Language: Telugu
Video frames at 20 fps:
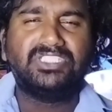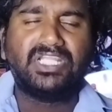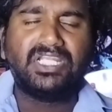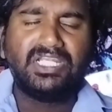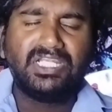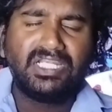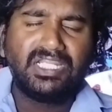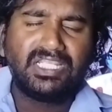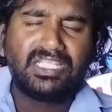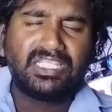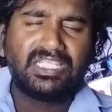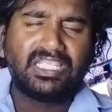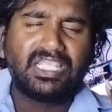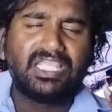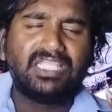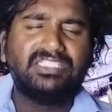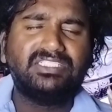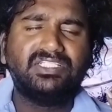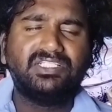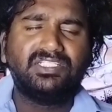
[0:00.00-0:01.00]
ఎన్ని
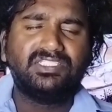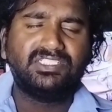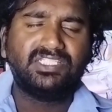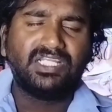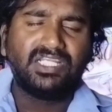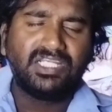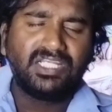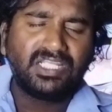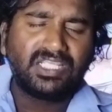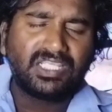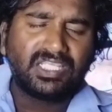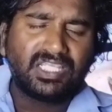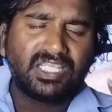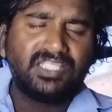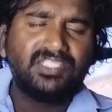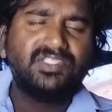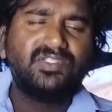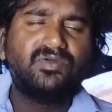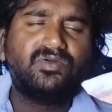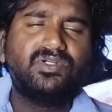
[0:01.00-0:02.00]
కేజీలు ఎన్ని
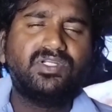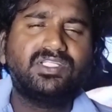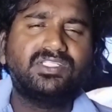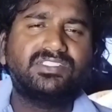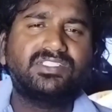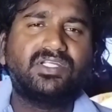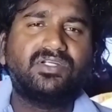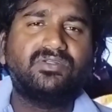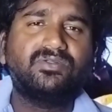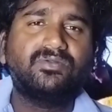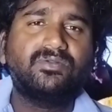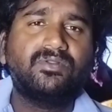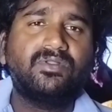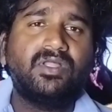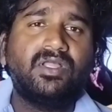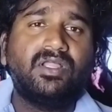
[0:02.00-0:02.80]
కేజీలు వండించాడు